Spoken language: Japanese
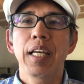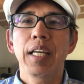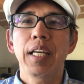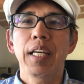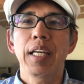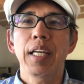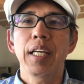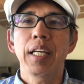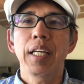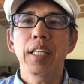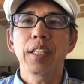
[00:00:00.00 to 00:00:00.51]

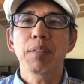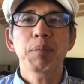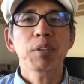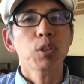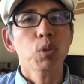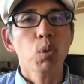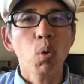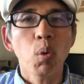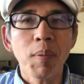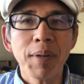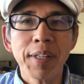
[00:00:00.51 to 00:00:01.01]
えーまあ、
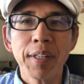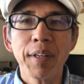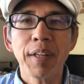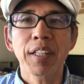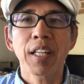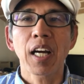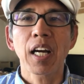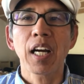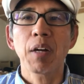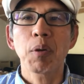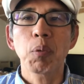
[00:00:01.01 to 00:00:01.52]
そこまで
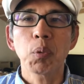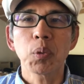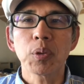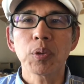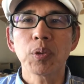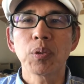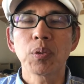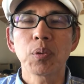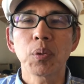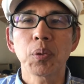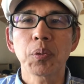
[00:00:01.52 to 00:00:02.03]
はなかろう
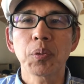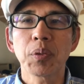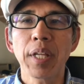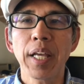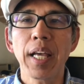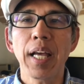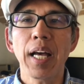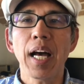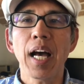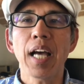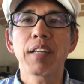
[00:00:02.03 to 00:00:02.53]
ということ
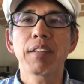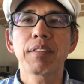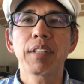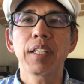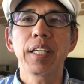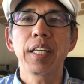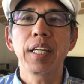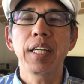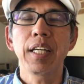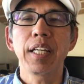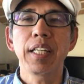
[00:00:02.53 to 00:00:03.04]
で、
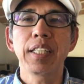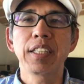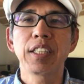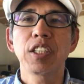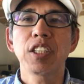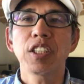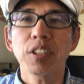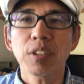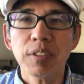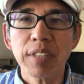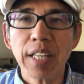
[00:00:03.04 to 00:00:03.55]
え
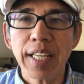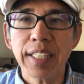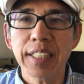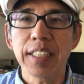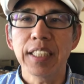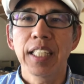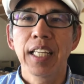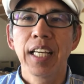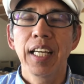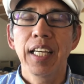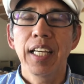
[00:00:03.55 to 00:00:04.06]
7時ぐらい
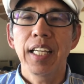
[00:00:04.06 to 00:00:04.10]
に、